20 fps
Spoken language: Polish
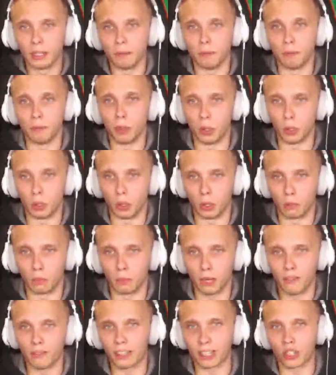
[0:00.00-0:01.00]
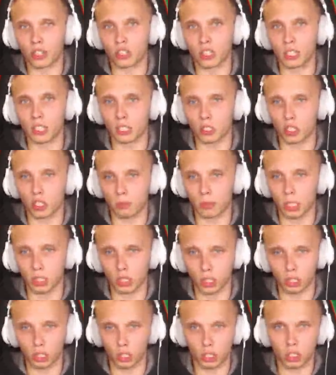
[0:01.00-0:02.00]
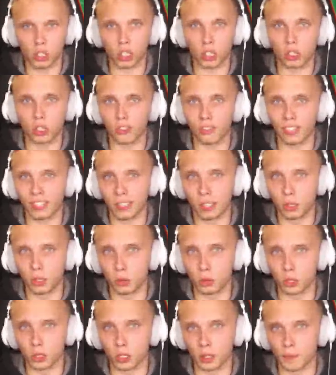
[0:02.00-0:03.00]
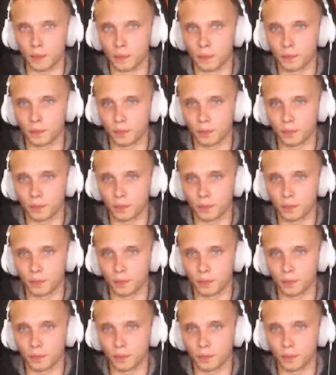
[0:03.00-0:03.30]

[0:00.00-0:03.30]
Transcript: bo mam wrażenie, że mnie się sklonowali ludzie.